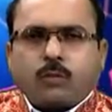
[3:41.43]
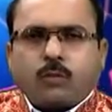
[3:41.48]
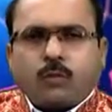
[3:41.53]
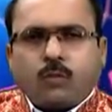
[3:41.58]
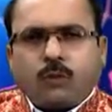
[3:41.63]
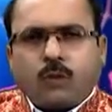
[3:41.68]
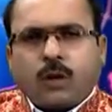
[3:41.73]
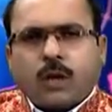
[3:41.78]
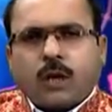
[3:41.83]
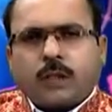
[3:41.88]

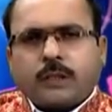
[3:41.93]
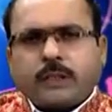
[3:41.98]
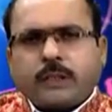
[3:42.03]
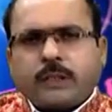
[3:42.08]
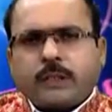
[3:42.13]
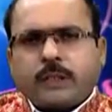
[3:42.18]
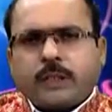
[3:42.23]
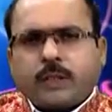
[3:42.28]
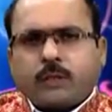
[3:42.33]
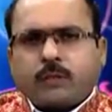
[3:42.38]
কোন
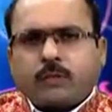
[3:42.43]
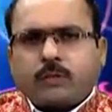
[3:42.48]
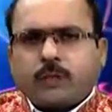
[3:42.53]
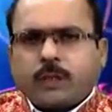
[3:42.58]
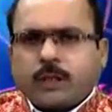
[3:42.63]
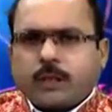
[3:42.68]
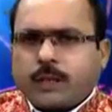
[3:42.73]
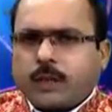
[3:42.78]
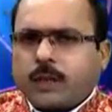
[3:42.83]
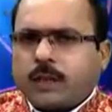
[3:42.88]
রাশির জাতক
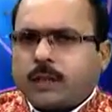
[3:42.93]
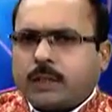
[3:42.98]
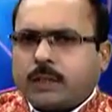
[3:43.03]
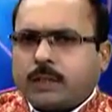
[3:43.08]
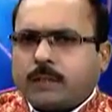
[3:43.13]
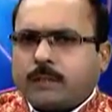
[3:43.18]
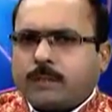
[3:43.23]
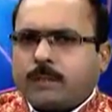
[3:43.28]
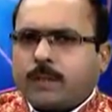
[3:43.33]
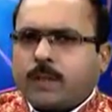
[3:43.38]
জাতিকাদের